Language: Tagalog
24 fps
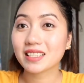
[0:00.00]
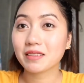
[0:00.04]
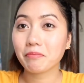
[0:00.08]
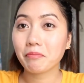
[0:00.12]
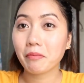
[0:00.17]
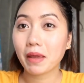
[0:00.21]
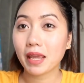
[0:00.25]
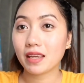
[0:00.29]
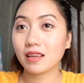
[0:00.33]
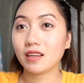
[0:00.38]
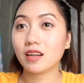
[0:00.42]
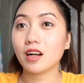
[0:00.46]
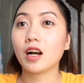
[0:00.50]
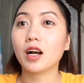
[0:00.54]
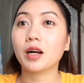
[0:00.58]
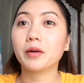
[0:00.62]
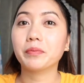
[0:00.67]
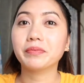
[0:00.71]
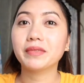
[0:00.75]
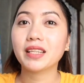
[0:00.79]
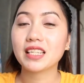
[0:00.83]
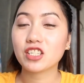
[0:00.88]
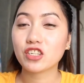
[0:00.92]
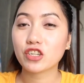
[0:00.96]

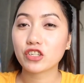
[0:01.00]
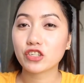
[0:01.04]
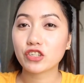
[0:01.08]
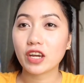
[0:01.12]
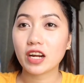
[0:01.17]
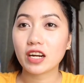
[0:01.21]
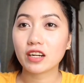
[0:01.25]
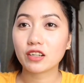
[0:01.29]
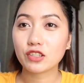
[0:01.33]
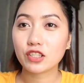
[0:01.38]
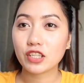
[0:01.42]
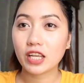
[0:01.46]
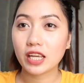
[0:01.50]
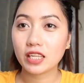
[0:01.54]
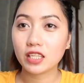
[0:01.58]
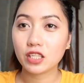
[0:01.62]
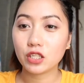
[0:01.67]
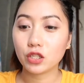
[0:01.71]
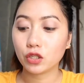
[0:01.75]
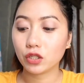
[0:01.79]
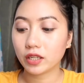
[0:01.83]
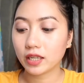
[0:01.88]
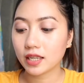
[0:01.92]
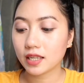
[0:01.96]
makeup na isi-share ko sa
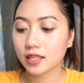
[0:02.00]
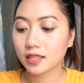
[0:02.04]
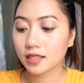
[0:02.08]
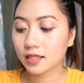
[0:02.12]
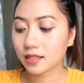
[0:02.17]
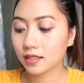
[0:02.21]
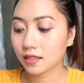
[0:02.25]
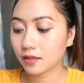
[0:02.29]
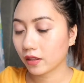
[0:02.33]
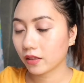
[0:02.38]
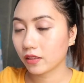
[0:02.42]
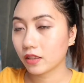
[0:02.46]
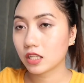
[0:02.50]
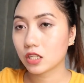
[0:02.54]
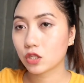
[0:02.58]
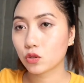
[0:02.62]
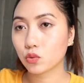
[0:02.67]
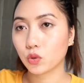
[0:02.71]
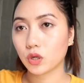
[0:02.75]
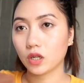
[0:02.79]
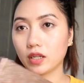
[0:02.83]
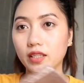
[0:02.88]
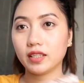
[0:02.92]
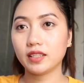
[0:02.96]
inyo is this
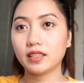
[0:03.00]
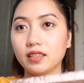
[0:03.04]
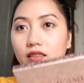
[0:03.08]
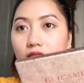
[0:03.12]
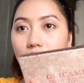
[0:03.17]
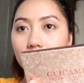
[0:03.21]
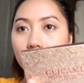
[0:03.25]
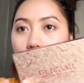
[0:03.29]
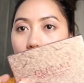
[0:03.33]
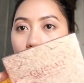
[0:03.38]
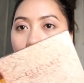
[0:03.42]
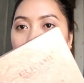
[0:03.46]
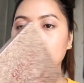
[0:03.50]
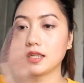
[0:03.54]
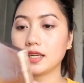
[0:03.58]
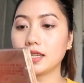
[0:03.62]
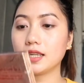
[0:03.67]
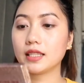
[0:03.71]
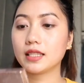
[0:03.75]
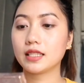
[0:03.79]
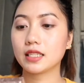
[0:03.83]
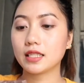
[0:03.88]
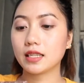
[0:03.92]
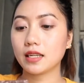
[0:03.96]
one.
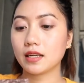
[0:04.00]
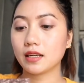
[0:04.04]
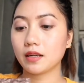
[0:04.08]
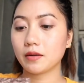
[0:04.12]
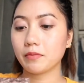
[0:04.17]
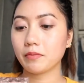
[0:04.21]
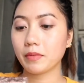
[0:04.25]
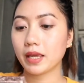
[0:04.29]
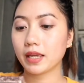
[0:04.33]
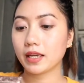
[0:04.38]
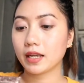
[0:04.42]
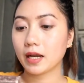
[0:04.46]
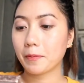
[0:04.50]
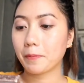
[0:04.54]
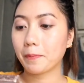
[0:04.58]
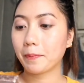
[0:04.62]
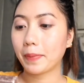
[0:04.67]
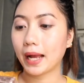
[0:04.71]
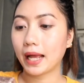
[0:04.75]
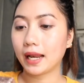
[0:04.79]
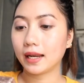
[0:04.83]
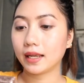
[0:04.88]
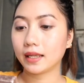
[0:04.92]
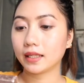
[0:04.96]
It's a makeup
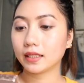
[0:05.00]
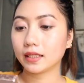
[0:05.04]
palette.